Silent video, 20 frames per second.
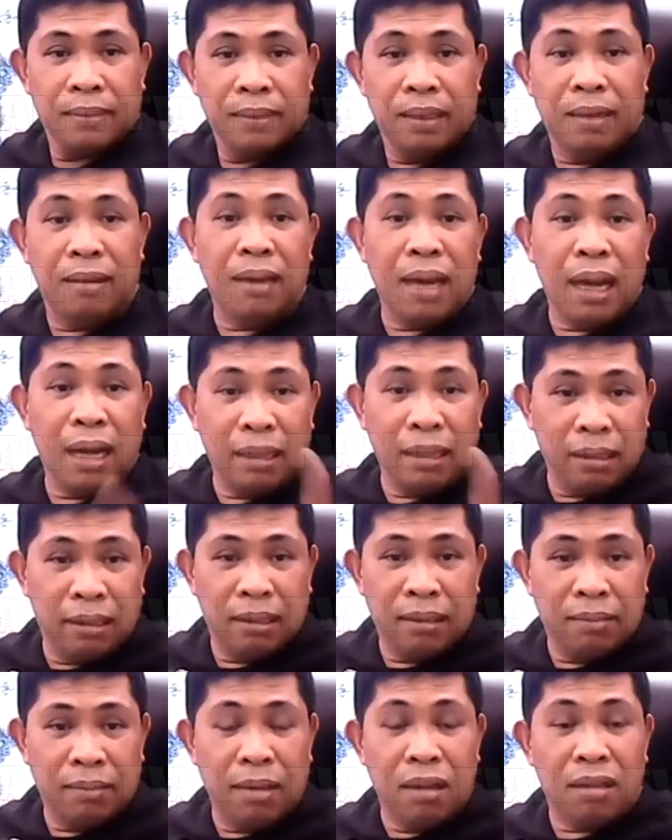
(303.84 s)
Yun ang
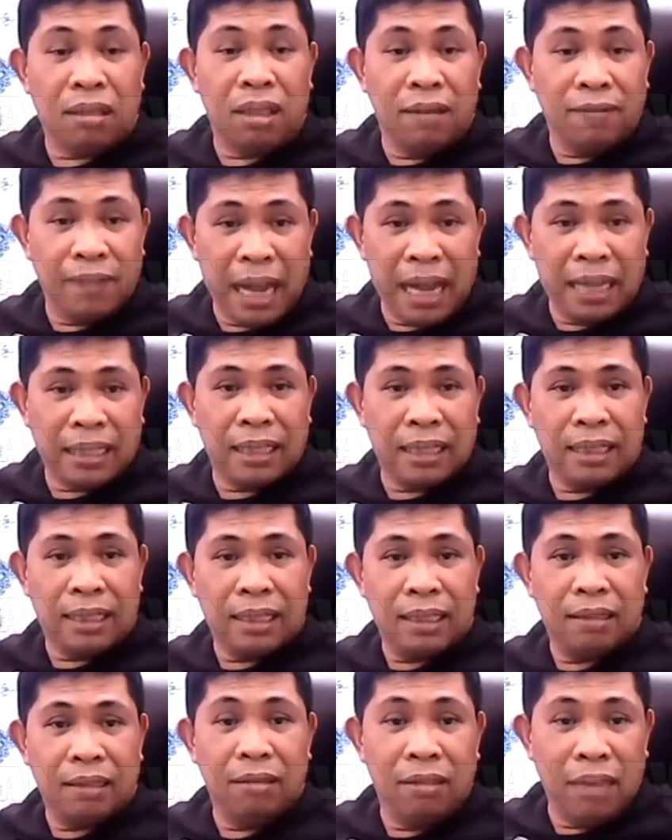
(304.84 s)
most of us,
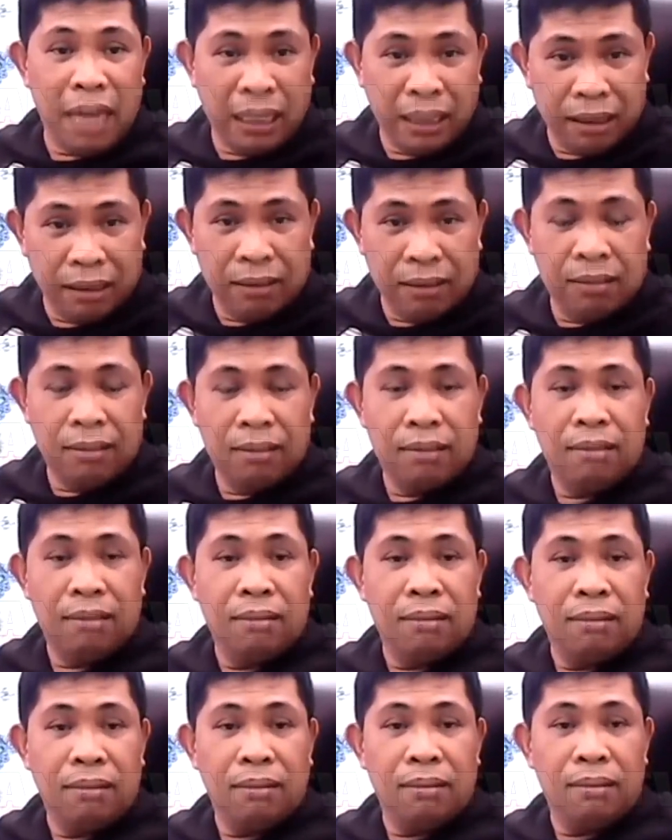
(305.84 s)
tulad ko.
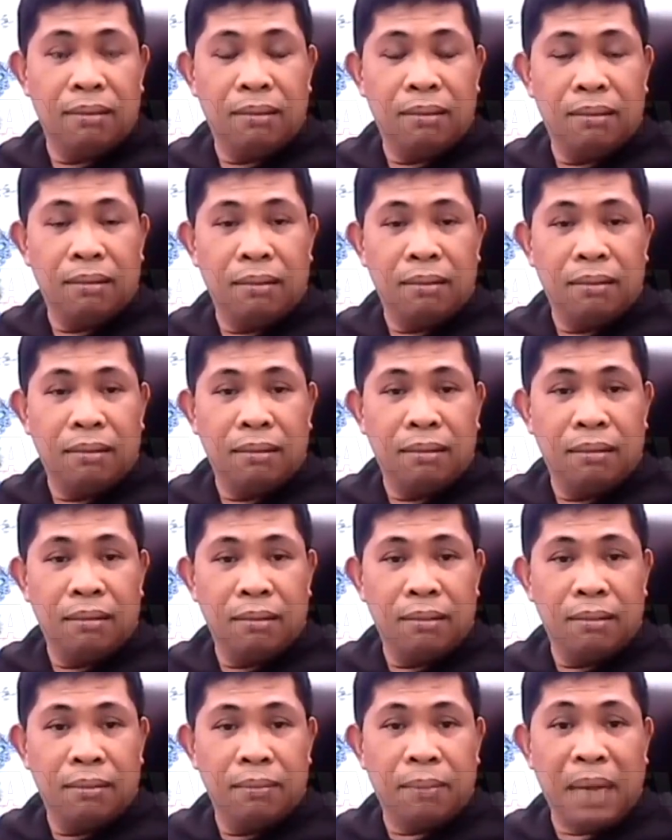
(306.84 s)

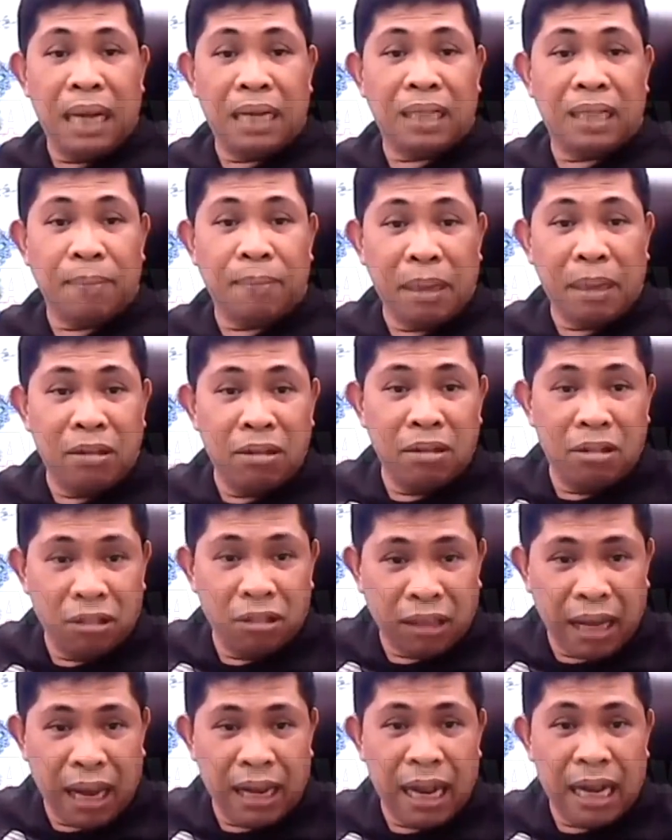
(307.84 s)
Pag sa
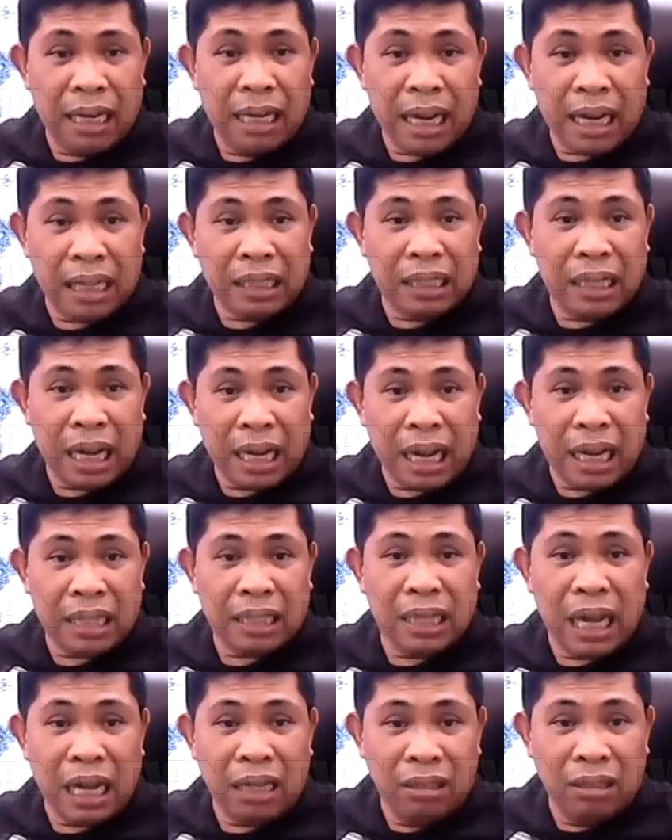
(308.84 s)
pangungutang, ang
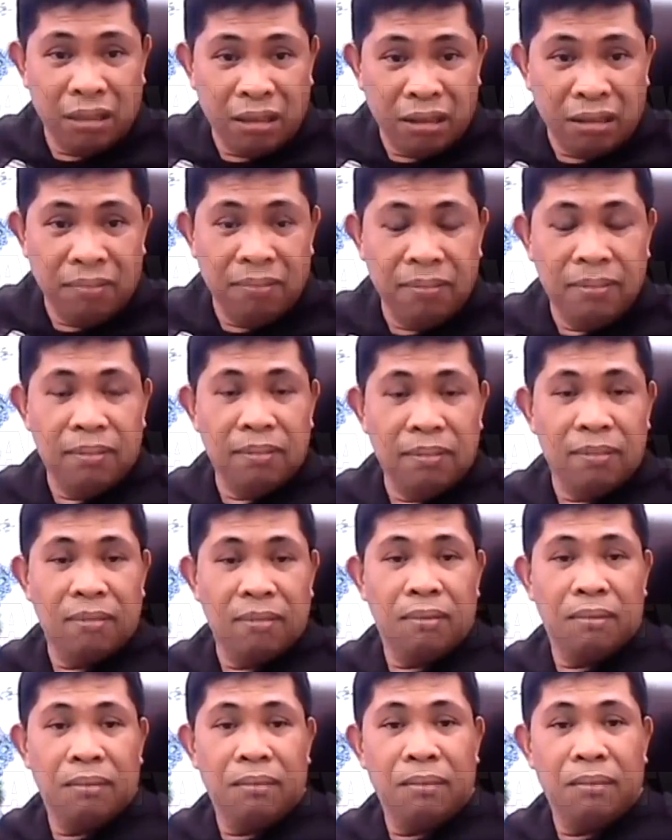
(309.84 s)
lakas-lakas ng loob.
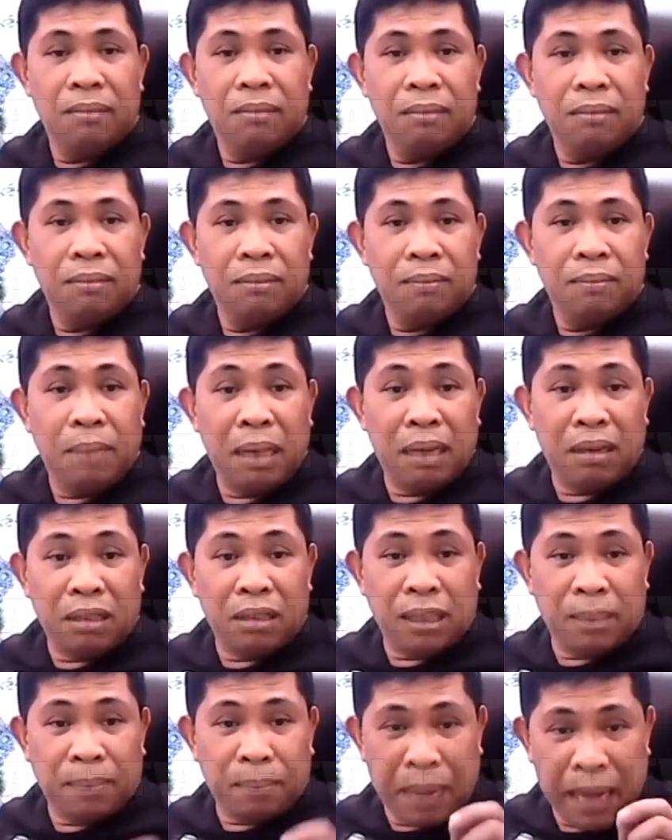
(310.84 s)
Pero
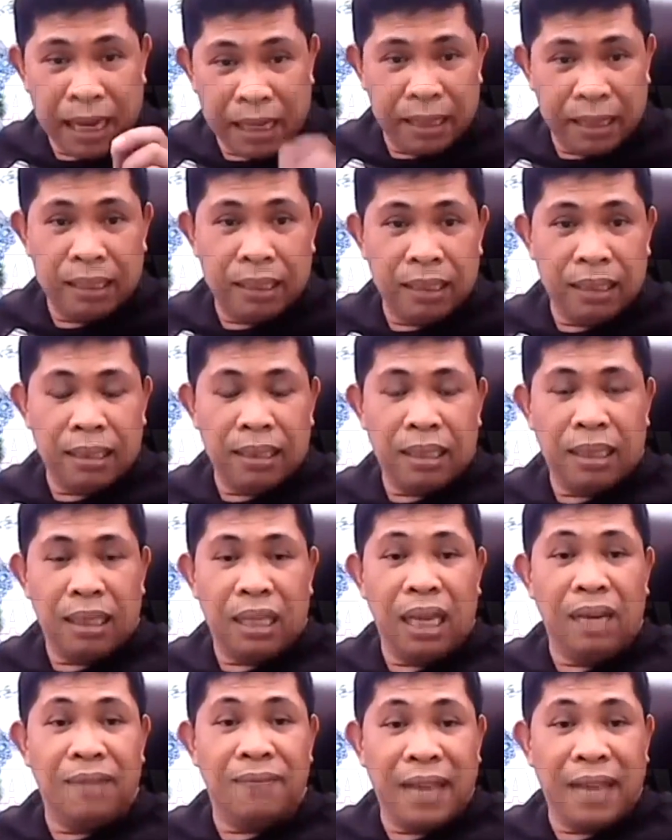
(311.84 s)
sa
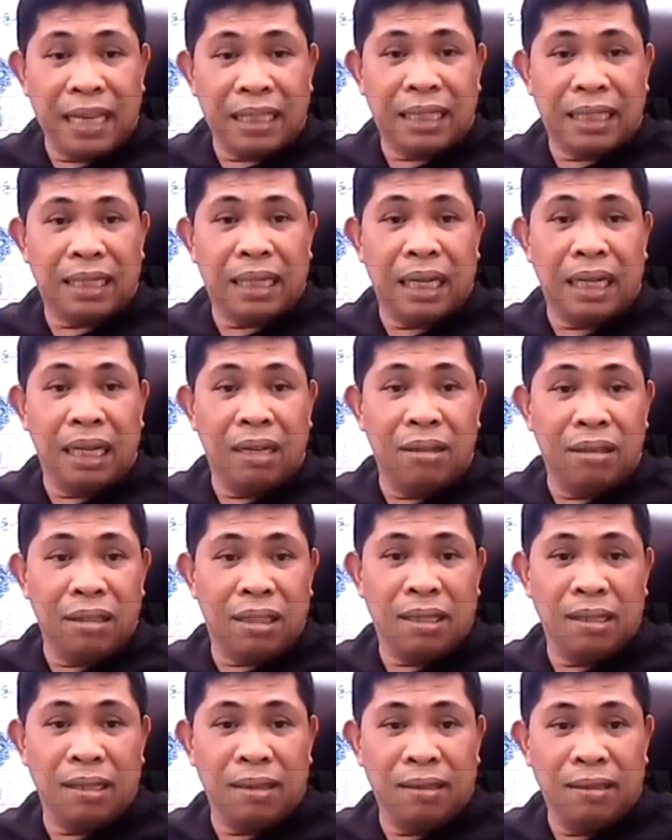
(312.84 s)
pag-invest sa
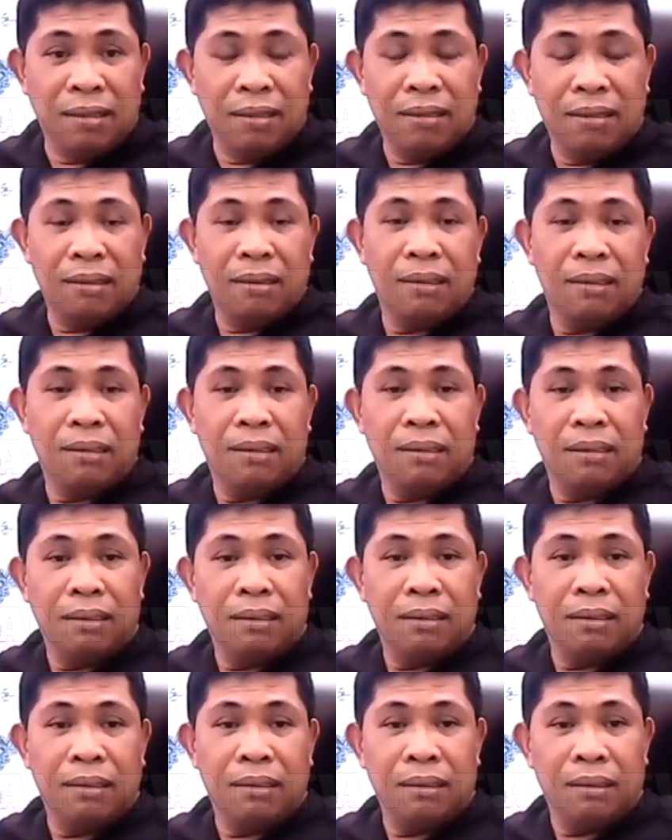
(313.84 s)
negosyo,
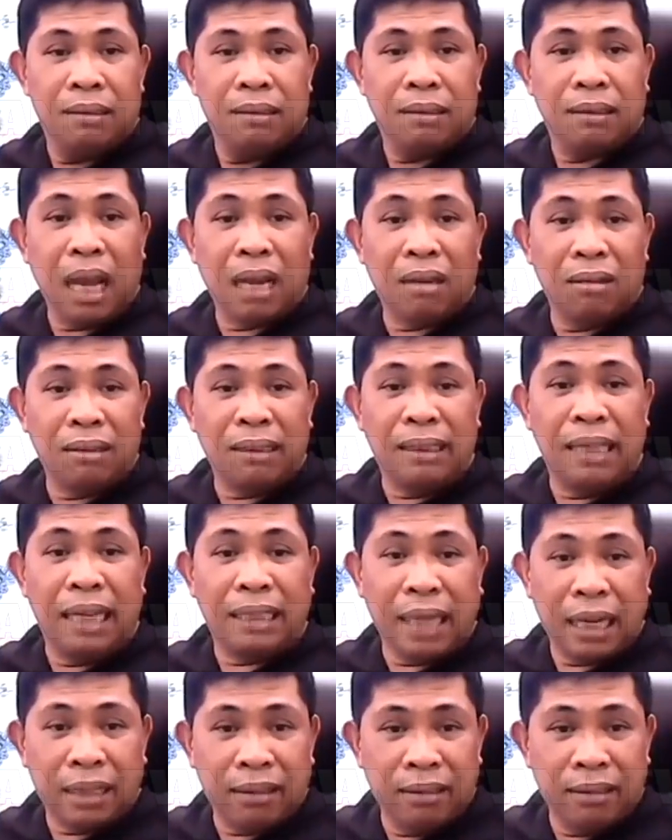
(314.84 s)
takot na
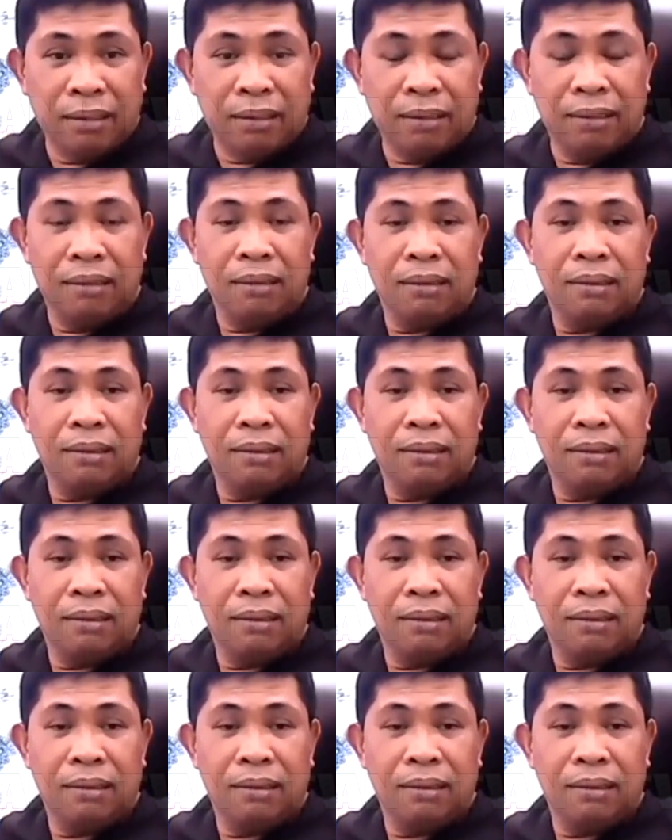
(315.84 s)
takot.